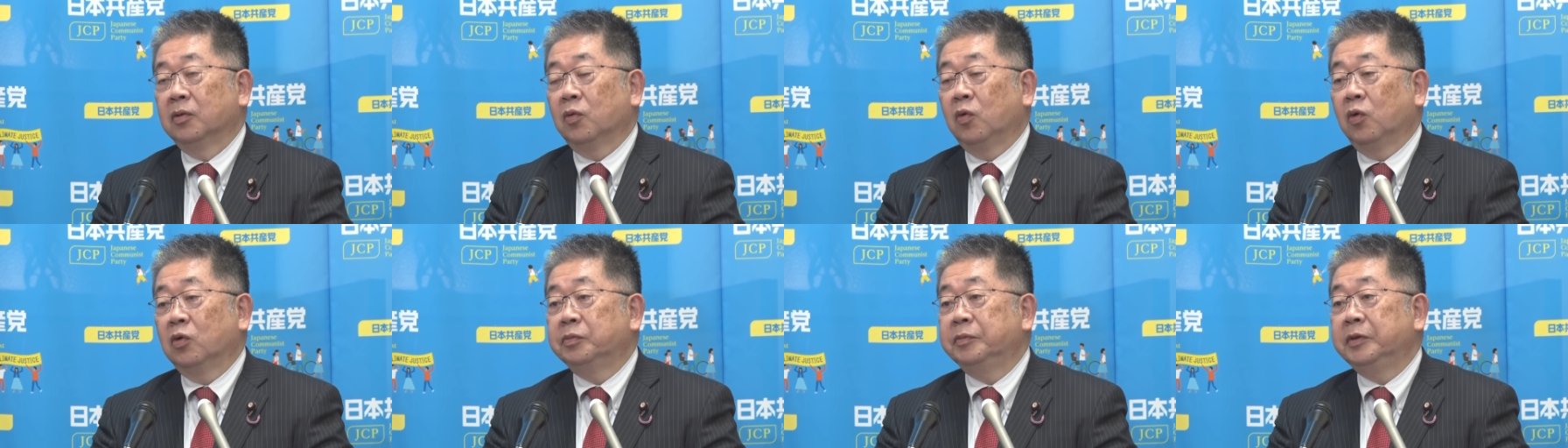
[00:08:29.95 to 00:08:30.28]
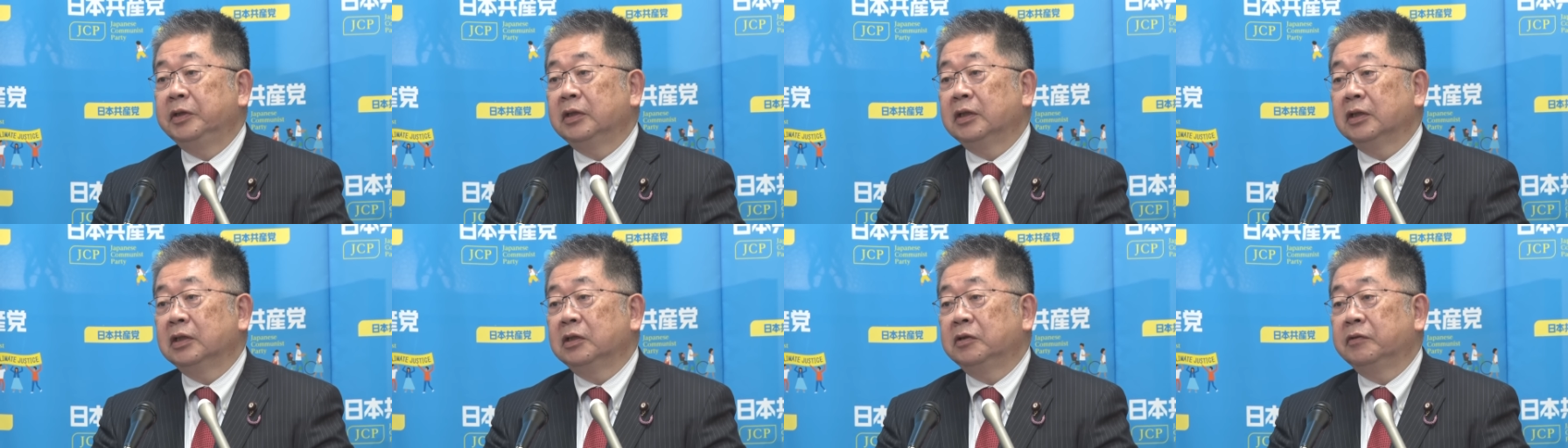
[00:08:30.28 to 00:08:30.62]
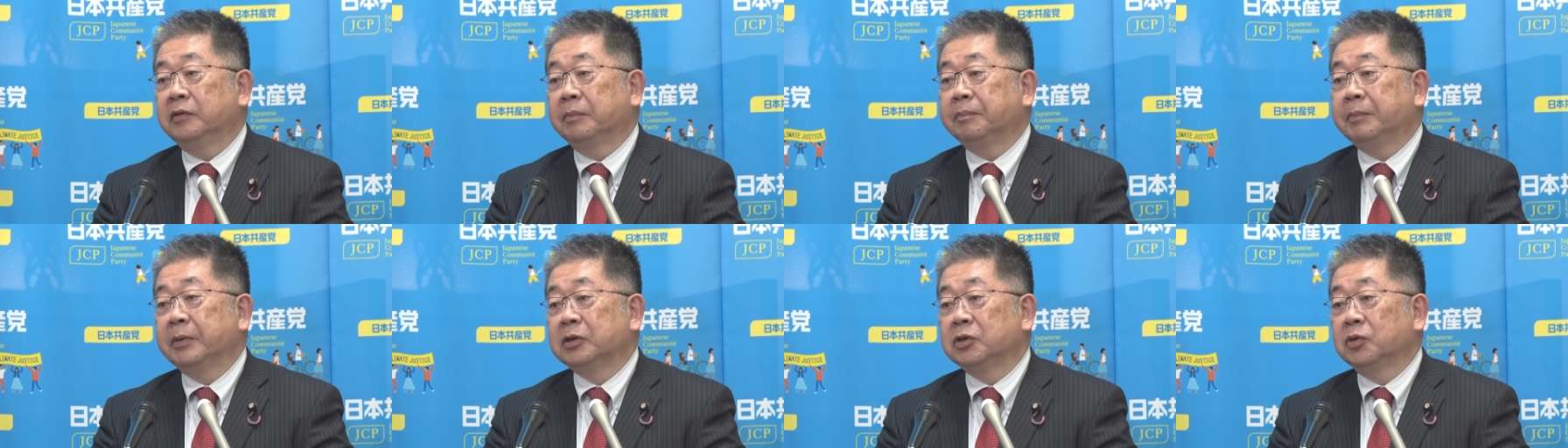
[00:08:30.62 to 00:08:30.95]
国民的に
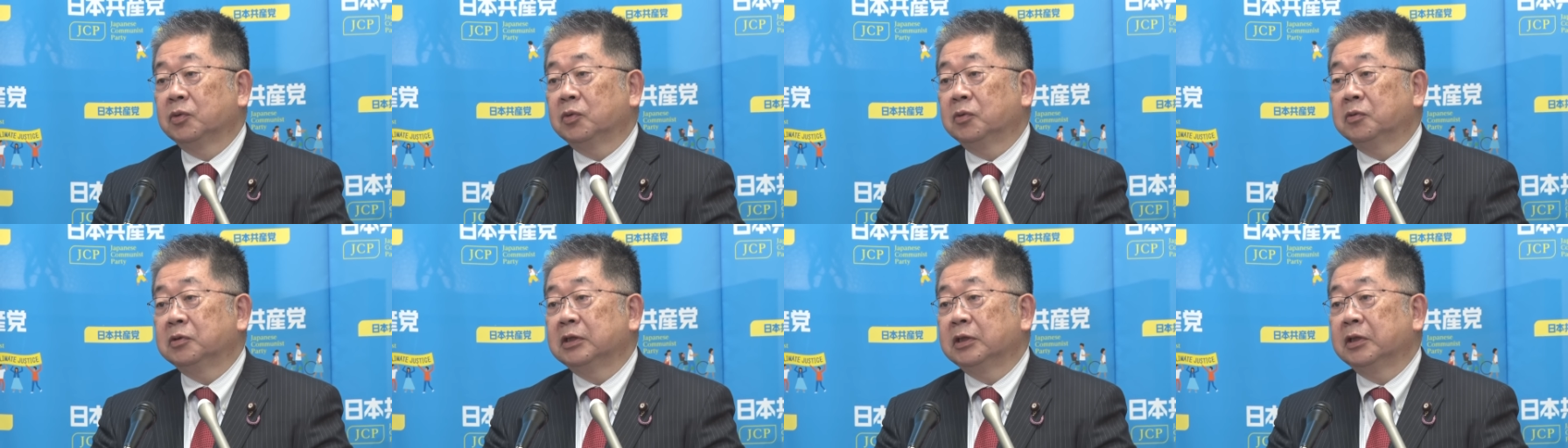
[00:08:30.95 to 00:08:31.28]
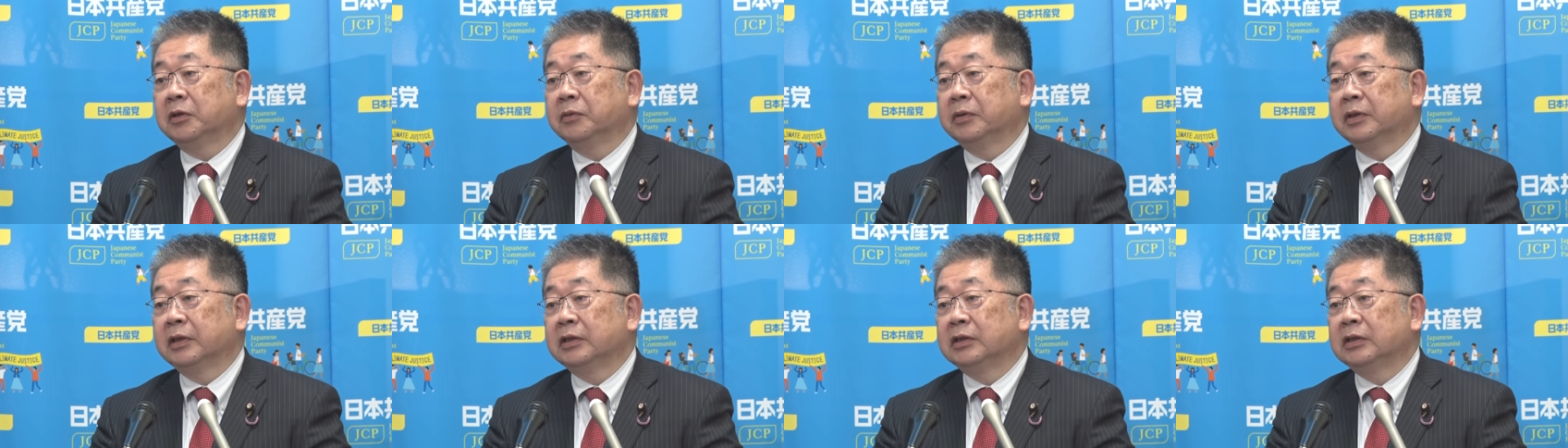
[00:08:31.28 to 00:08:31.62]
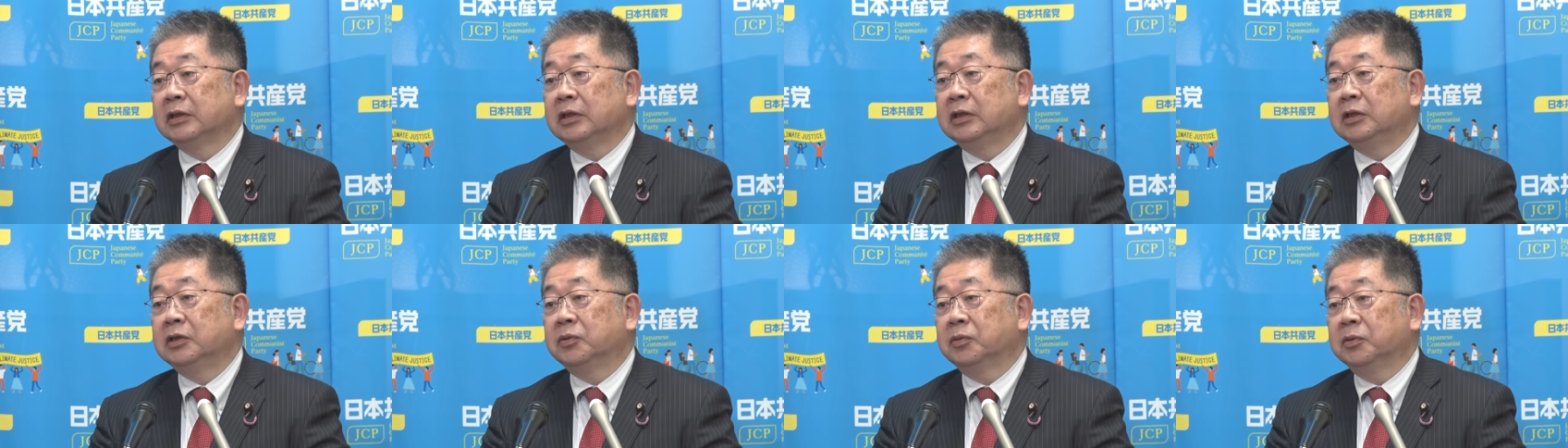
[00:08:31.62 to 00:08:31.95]
はやっぱり所得税の減
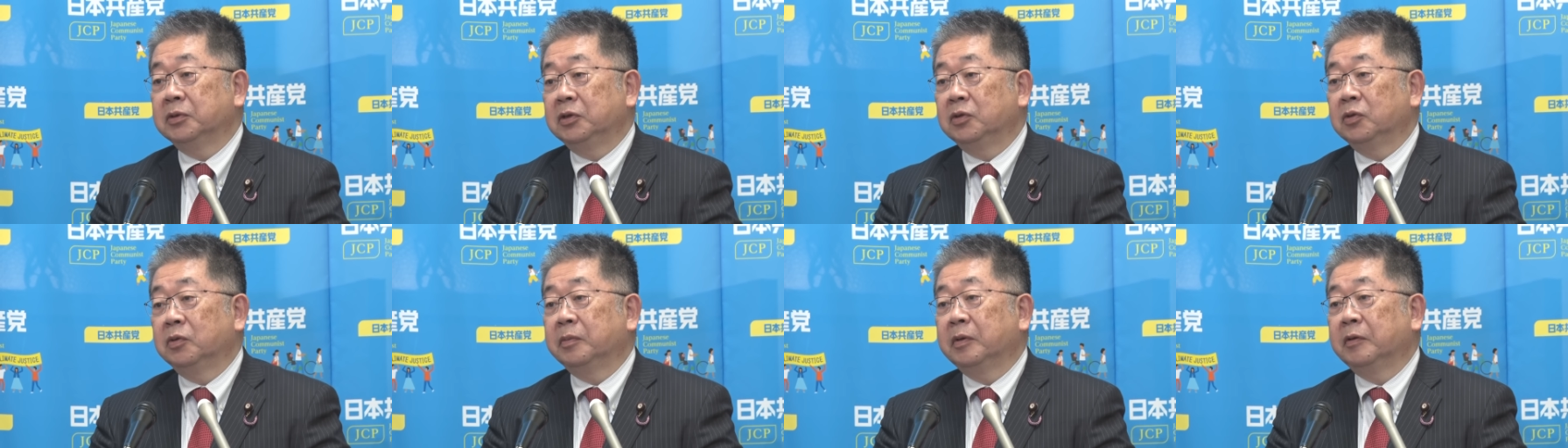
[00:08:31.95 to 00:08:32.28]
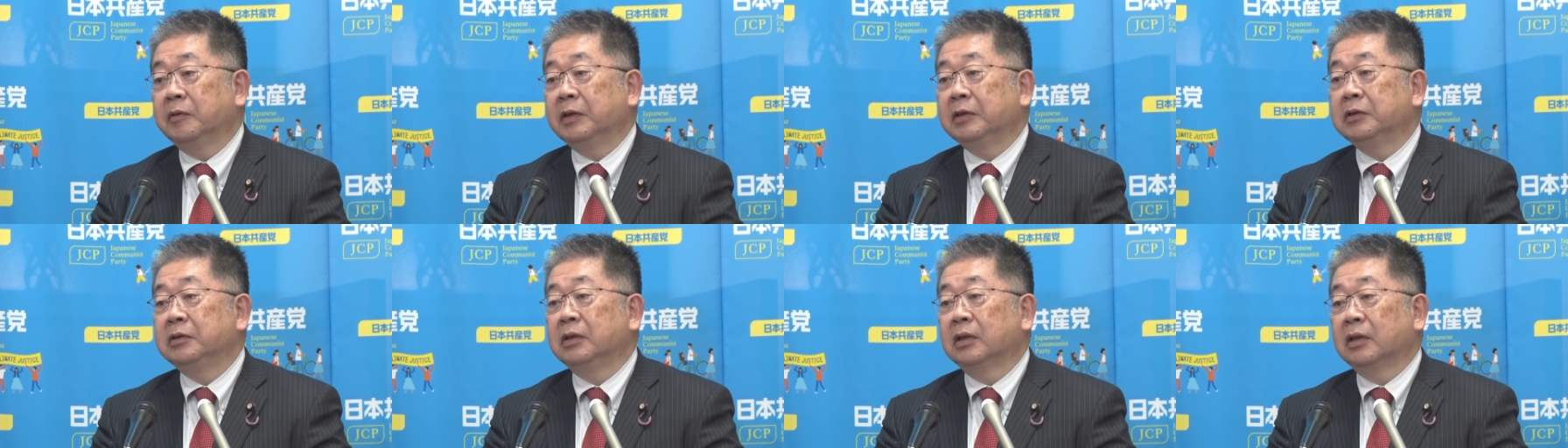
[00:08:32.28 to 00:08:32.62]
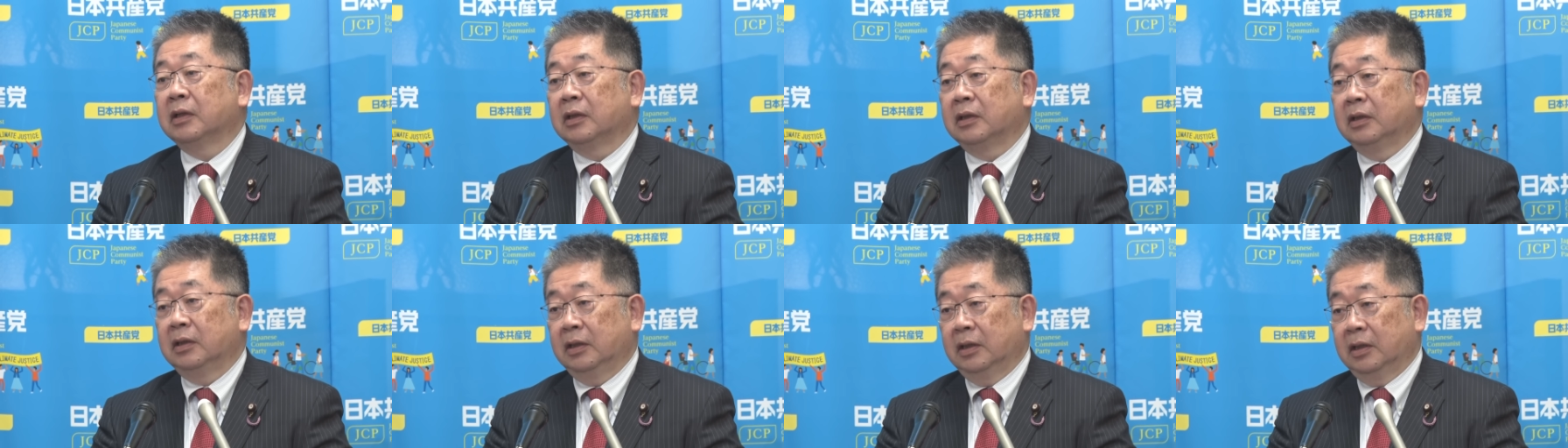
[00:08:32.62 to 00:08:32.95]
税、非常に評判悪い
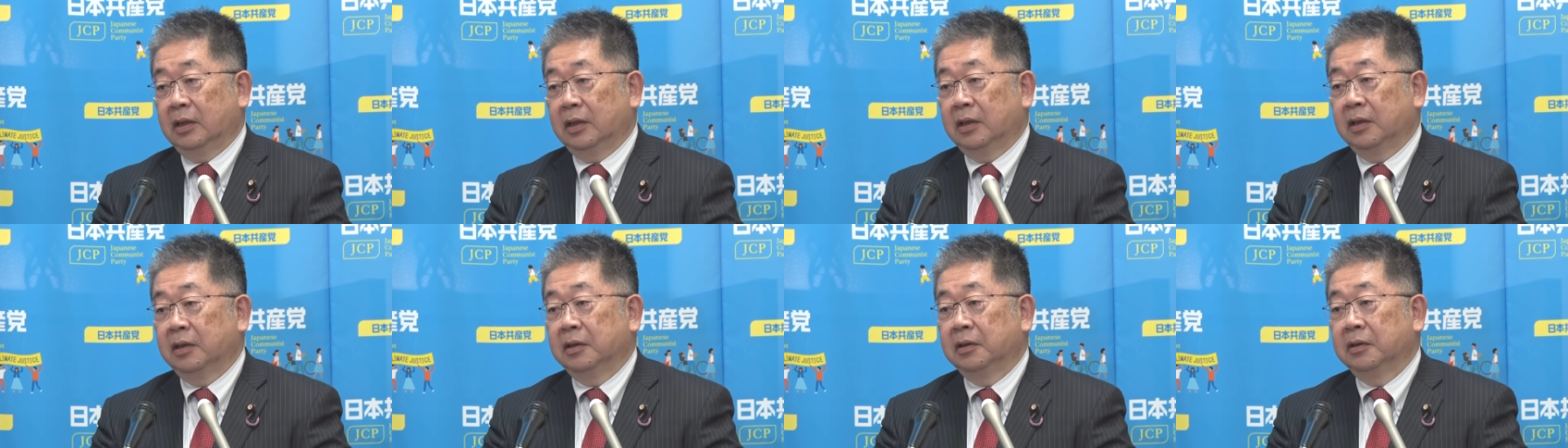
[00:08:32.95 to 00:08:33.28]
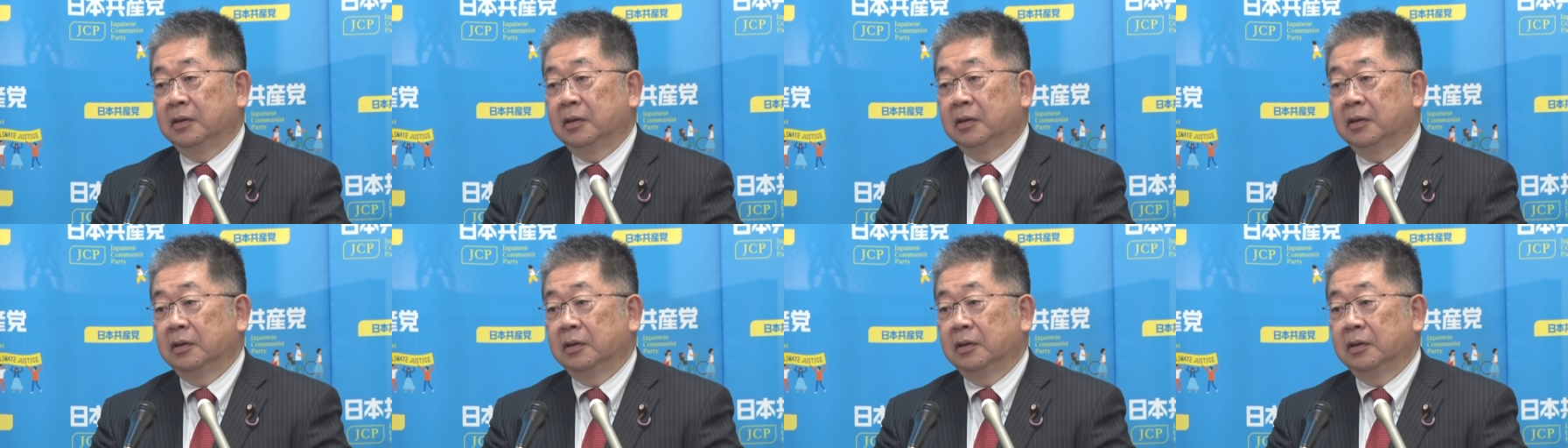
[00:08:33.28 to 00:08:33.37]
中で、